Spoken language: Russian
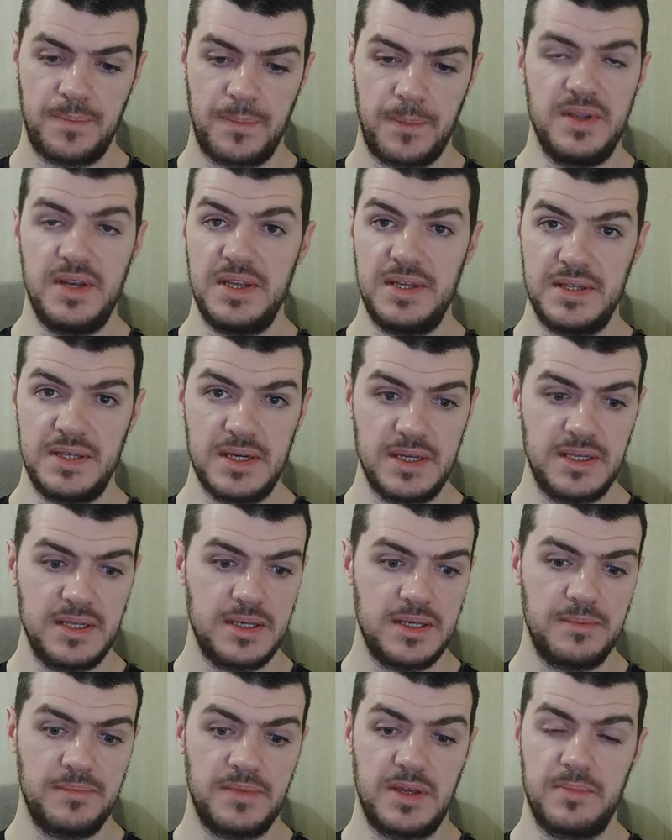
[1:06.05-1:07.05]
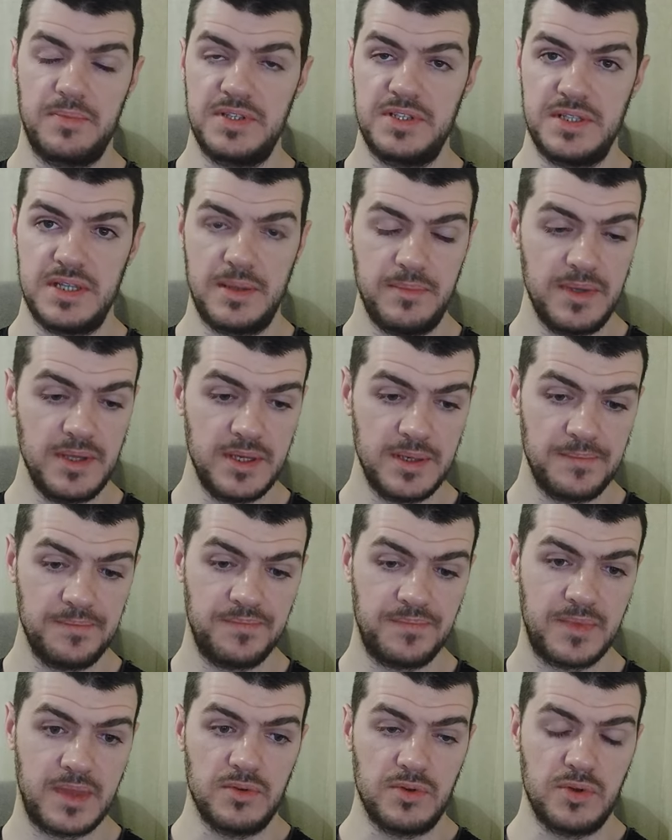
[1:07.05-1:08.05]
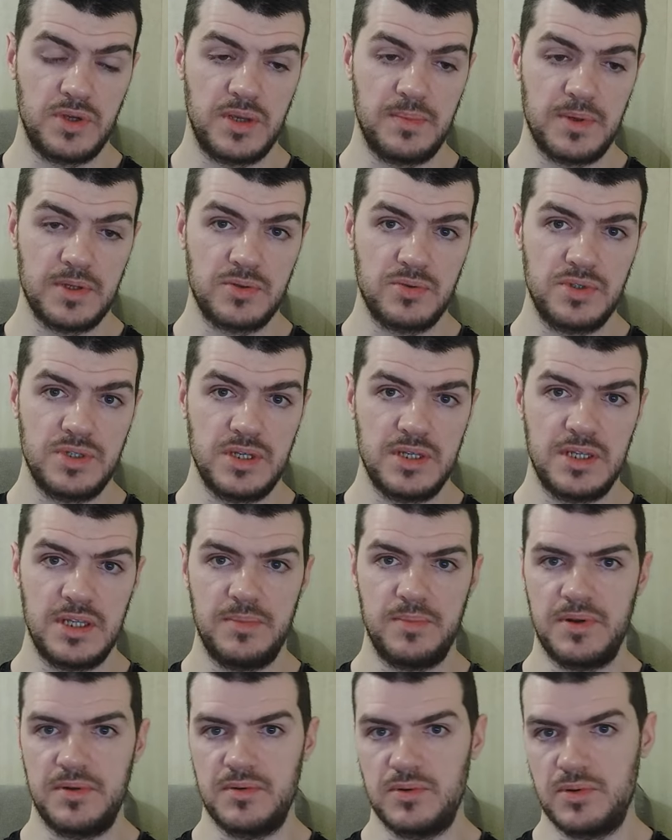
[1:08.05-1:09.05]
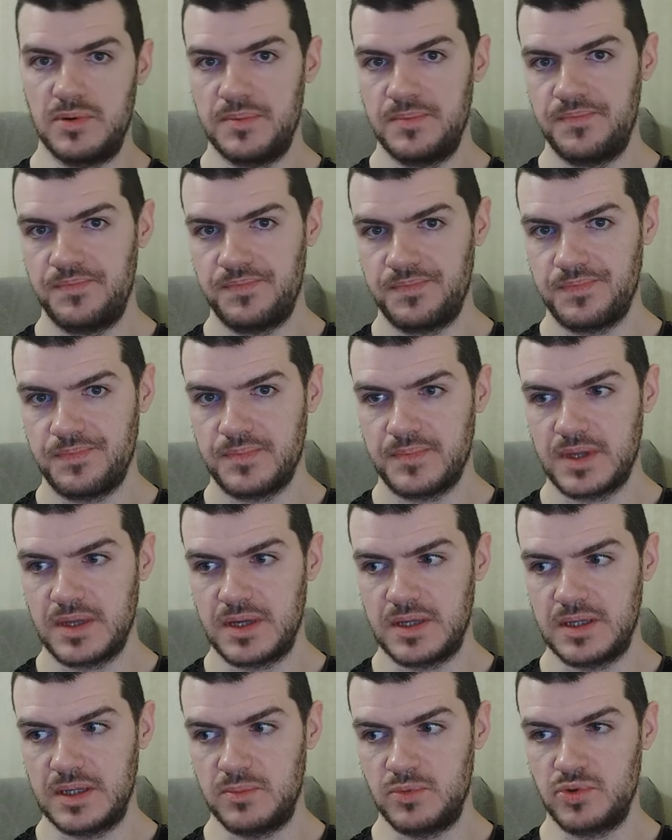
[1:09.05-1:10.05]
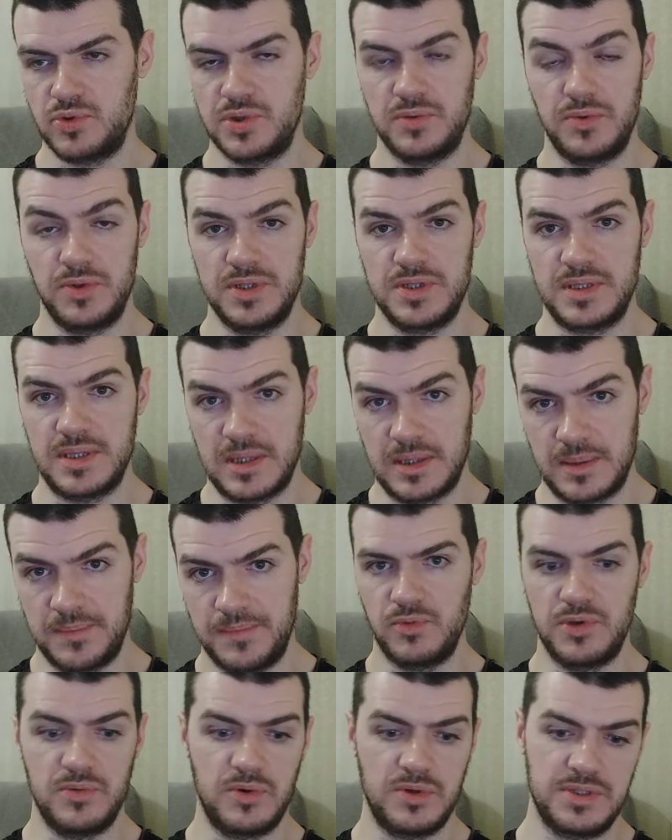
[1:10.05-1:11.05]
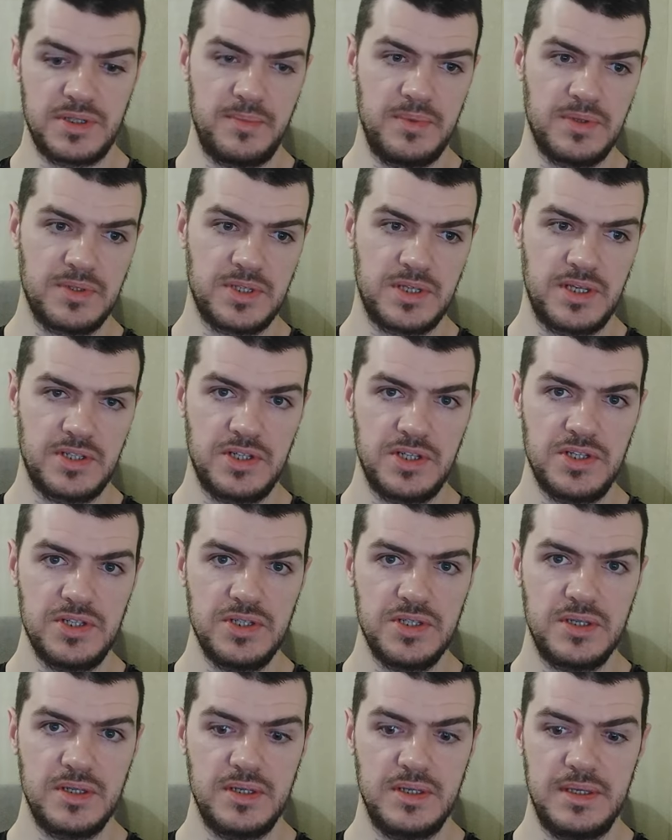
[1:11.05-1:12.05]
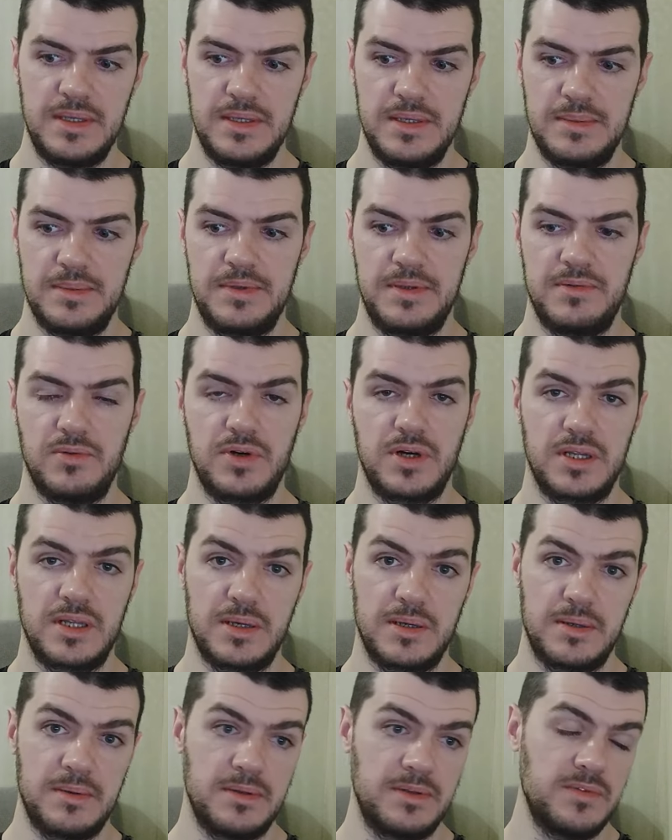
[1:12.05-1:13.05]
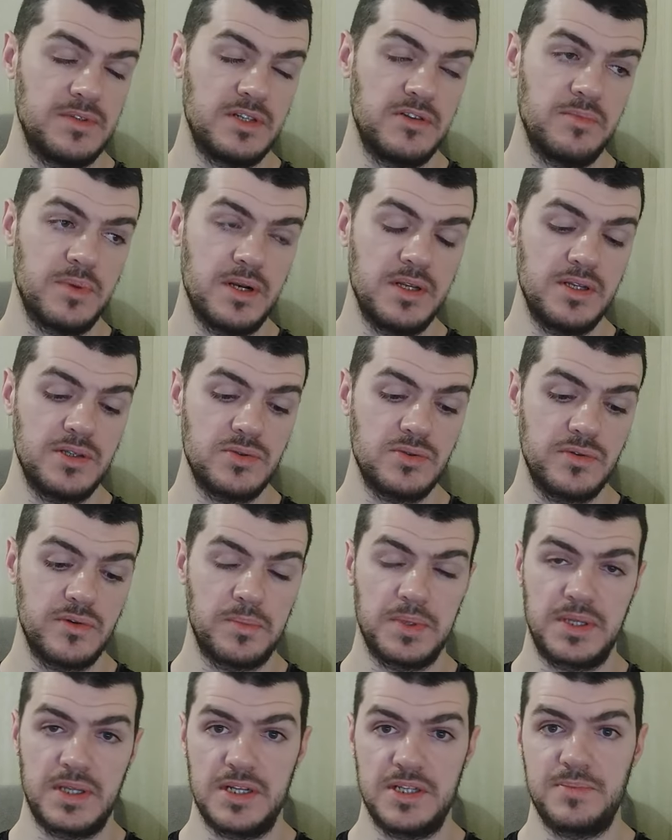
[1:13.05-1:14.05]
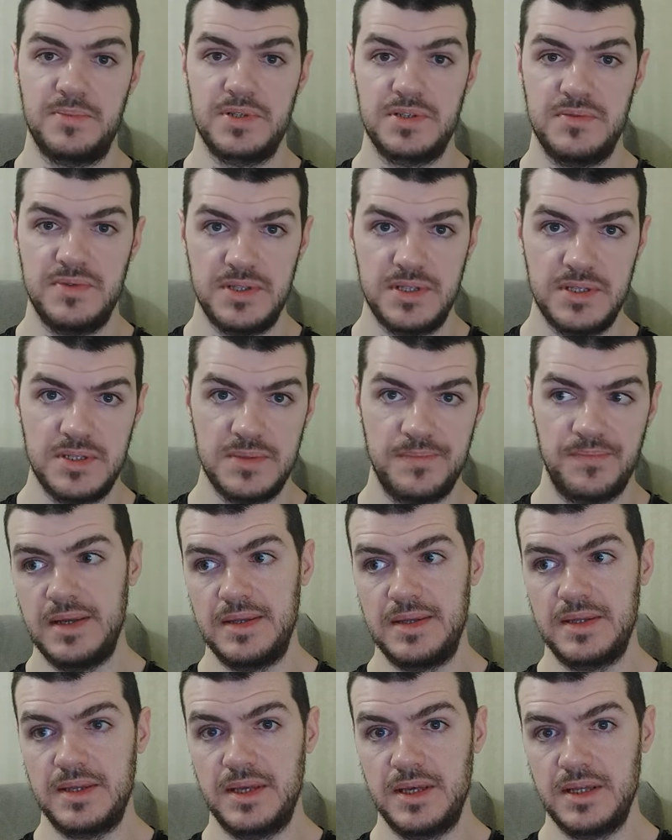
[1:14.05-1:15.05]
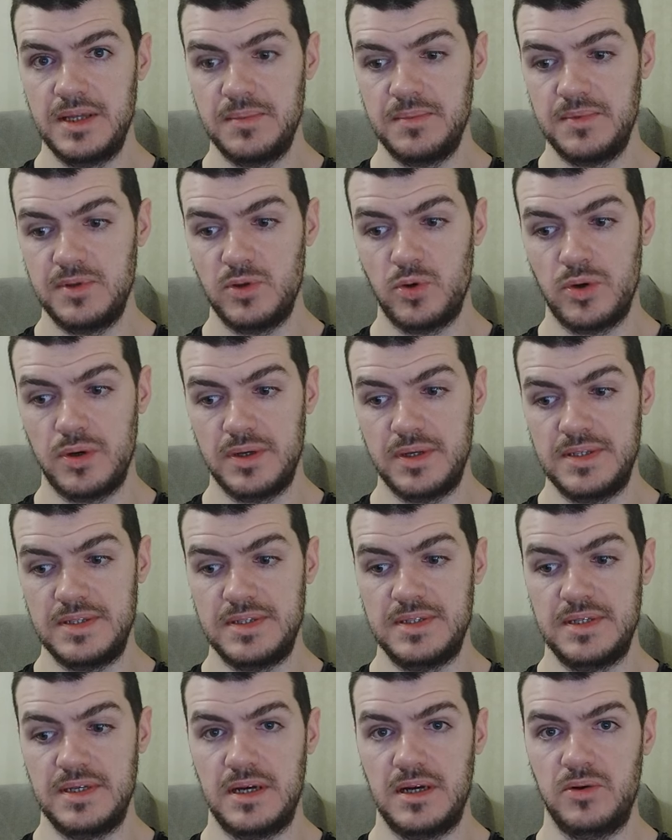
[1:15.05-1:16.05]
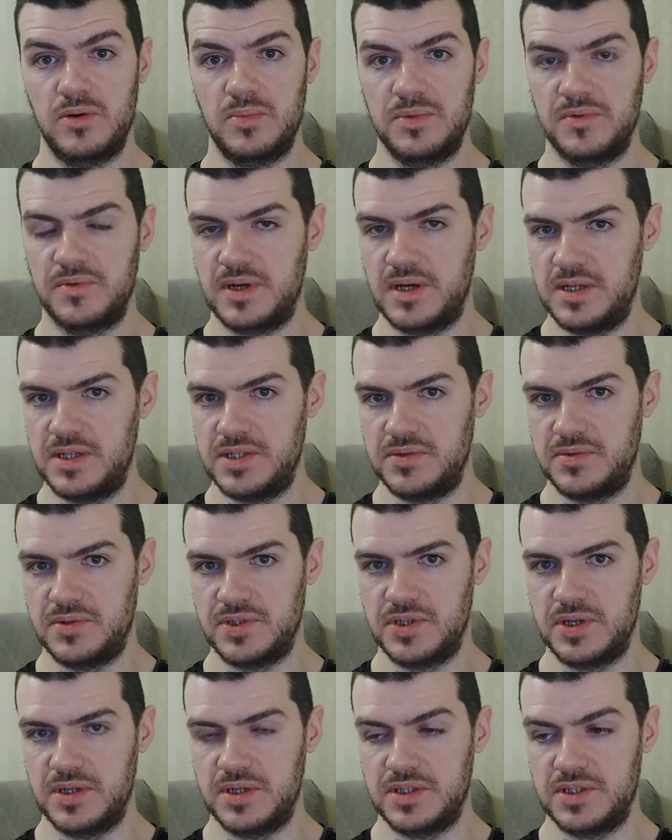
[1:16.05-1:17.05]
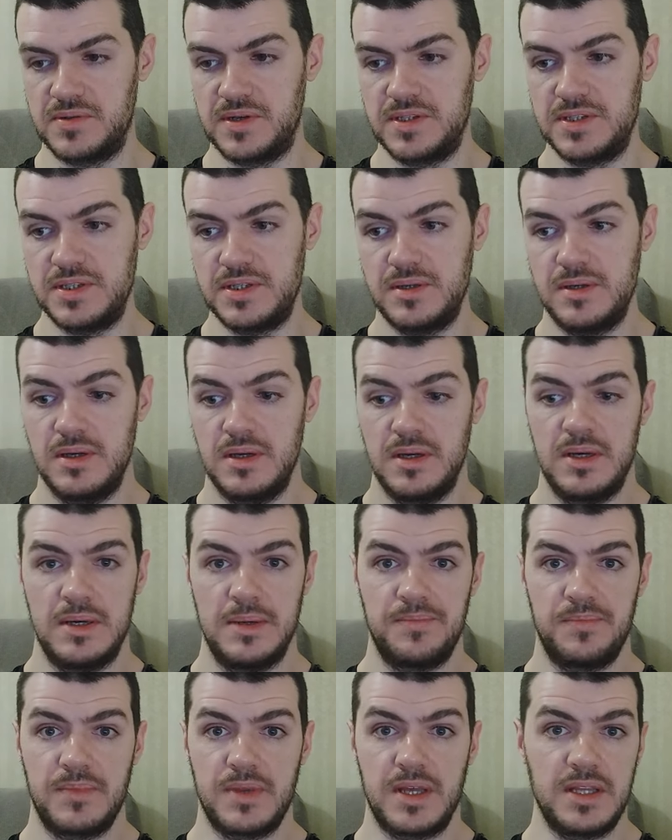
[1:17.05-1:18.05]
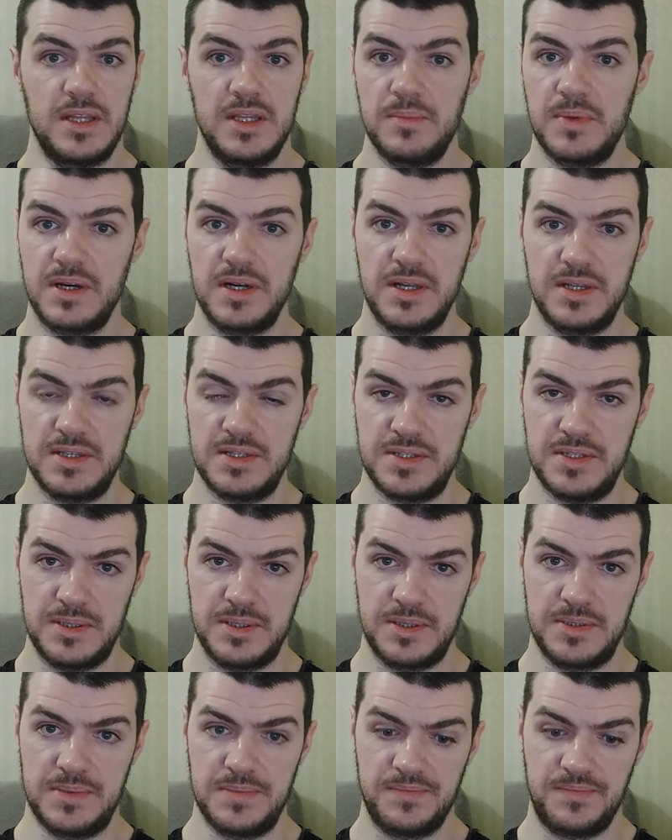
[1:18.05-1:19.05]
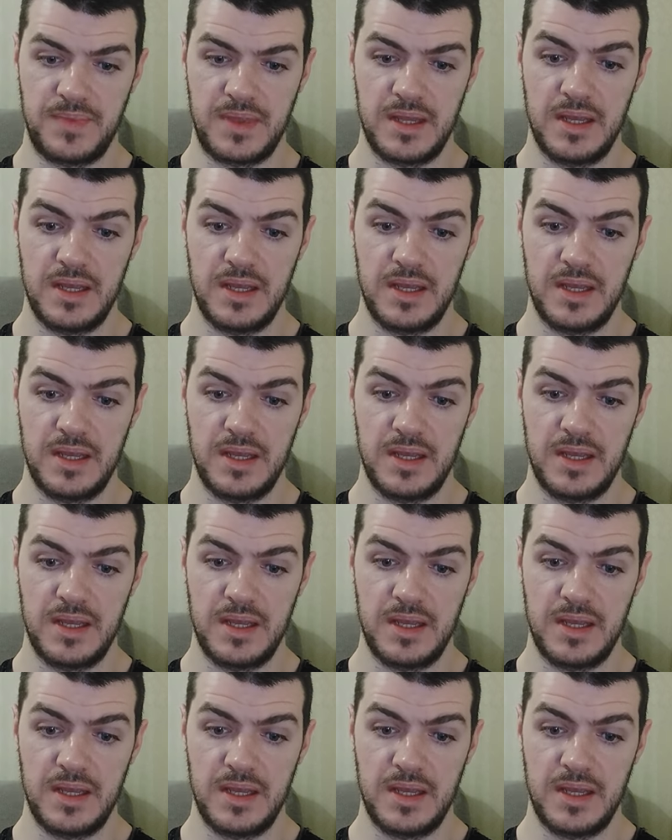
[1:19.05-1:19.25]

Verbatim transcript: Переедание, гиподинамия. В итоге, по сути, это и привело к тому, что его не стало. У него забился кишечник, и его, когда отвезли в больницу, его пытались просветить рентгеном, но из-за огромного количества жира на животе они не могли это сделать.